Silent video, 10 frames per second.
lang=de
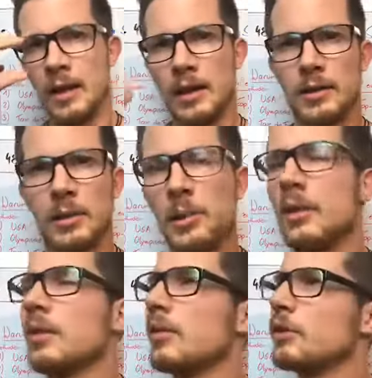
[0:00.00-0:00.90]
Äh, da bin
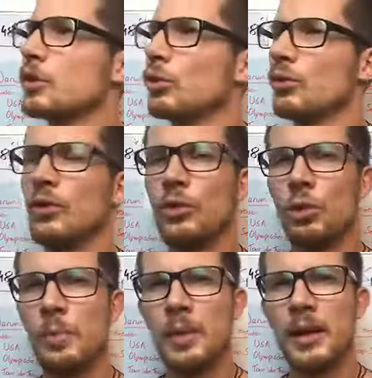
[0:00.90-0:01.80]
ich drauf gestoßen,
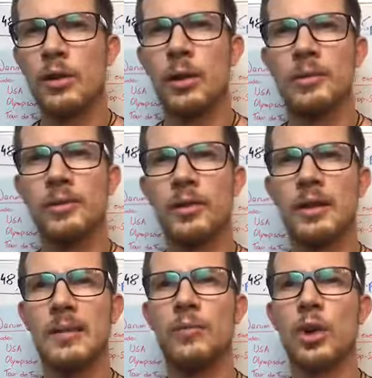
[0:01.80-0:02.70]
Doping kommt
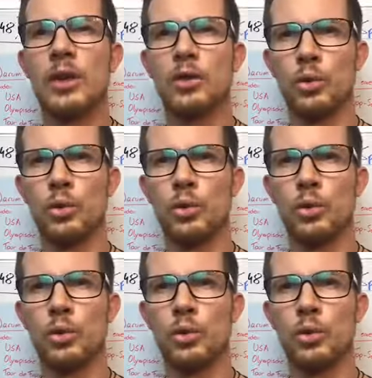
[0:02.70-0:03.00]
von dem Wort